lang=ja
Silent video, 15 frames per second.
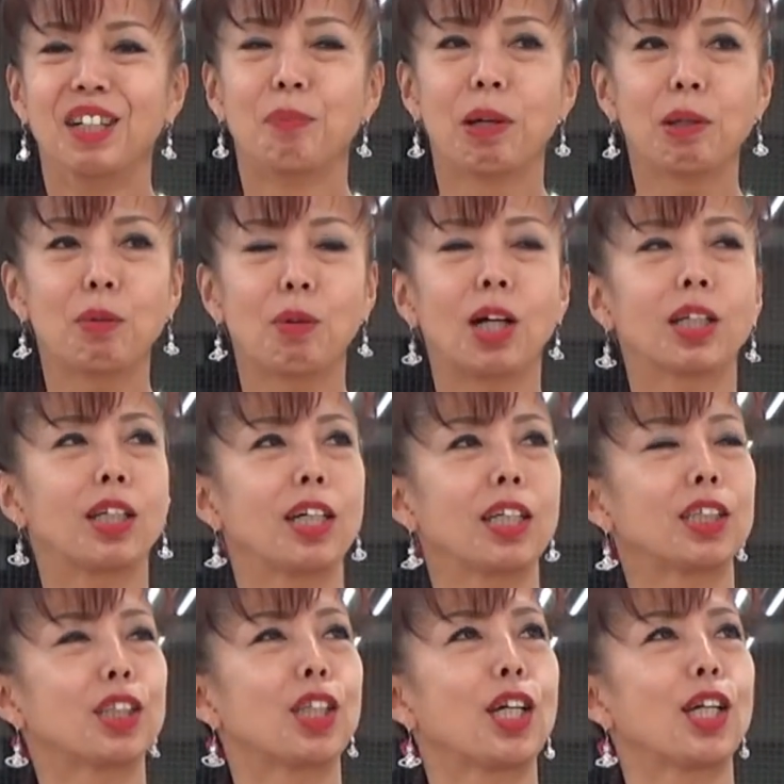ベロが
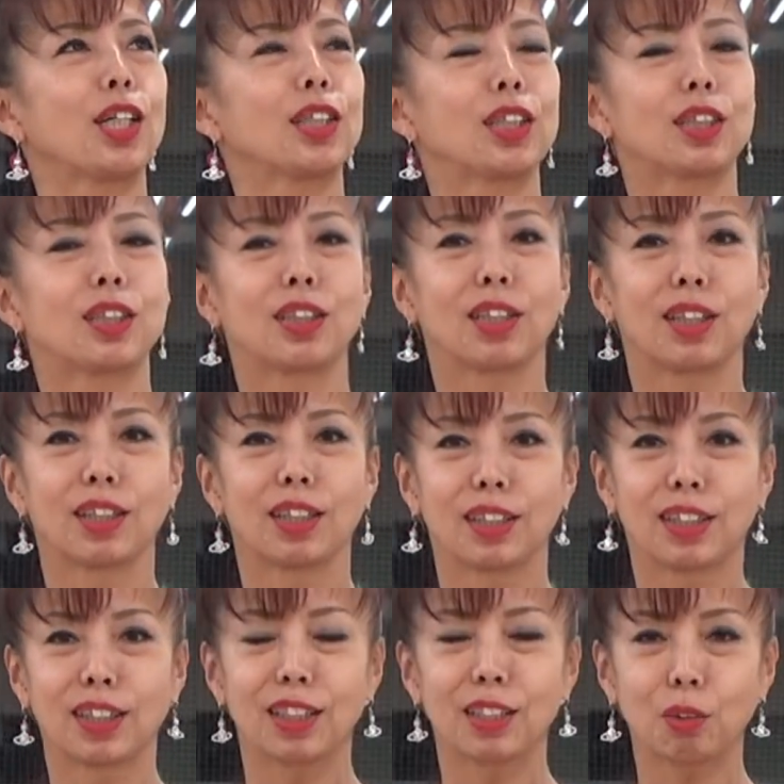大事ですっ
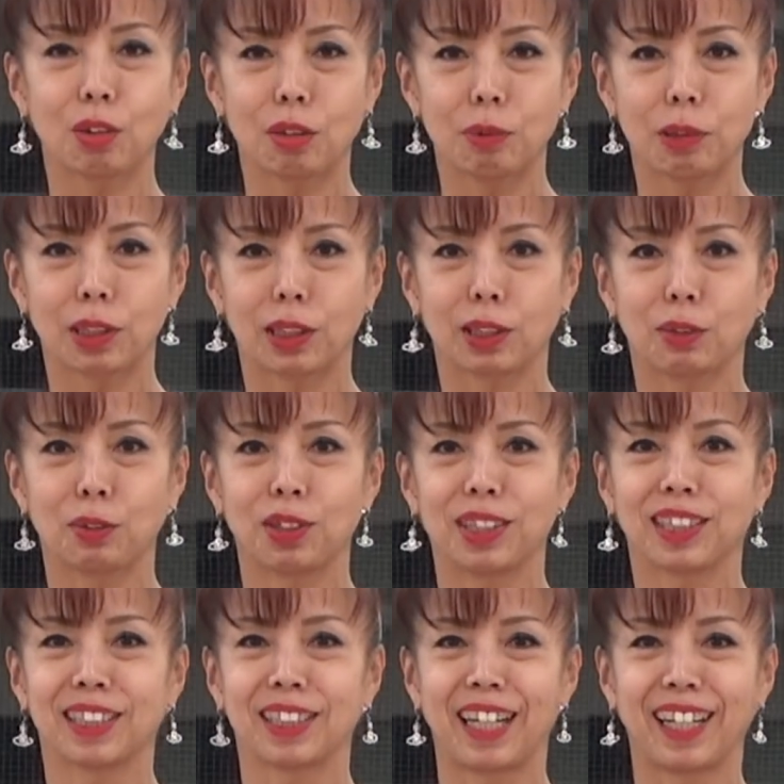て聞いたことありますか社交
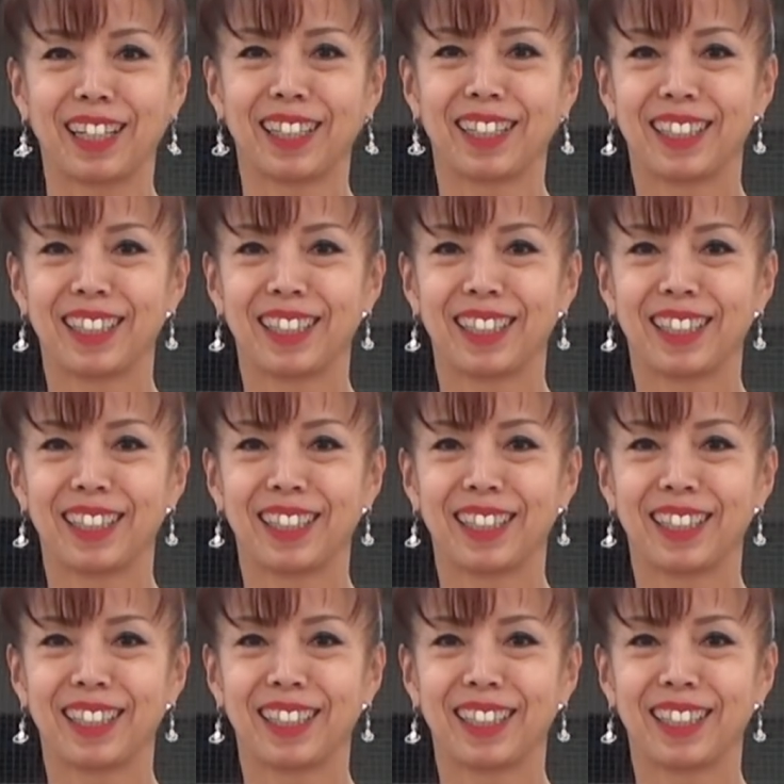ダンスで